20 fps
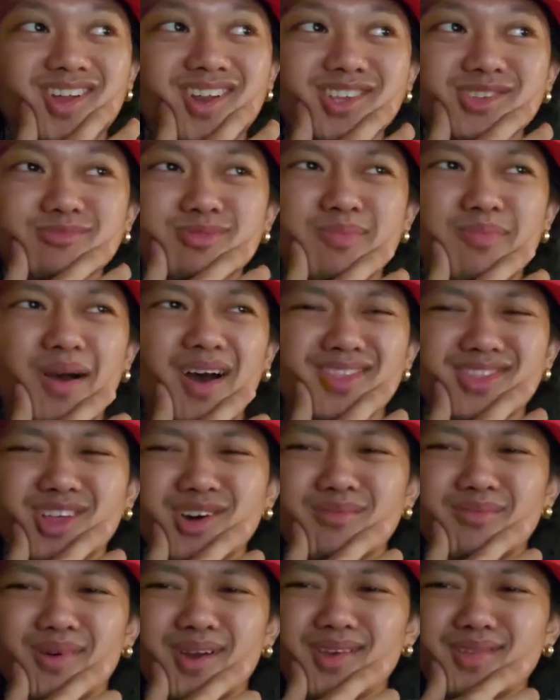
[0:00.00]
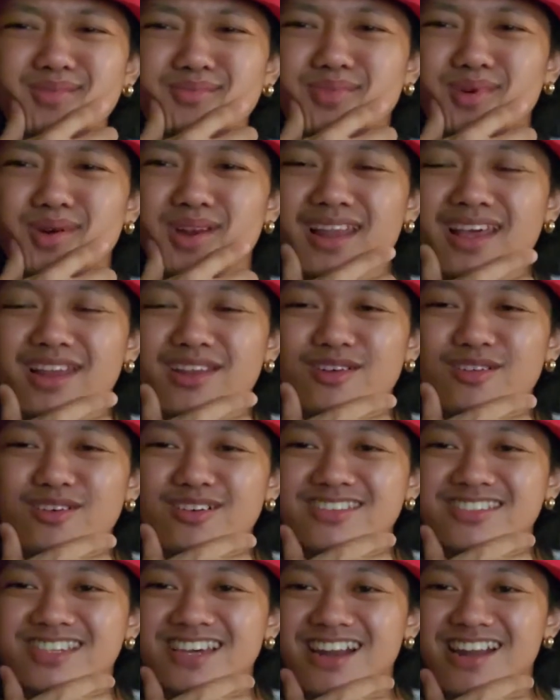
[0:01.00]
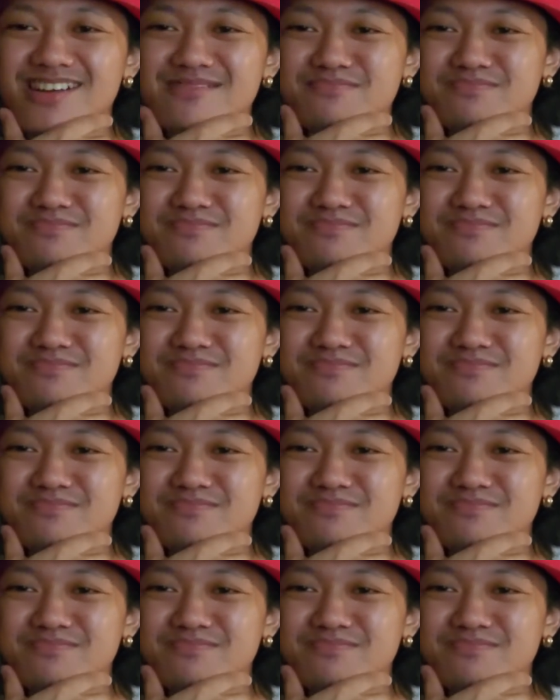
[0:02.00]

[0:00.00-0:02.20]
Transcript: Sipato ba yan? Bulalo, ang sarap.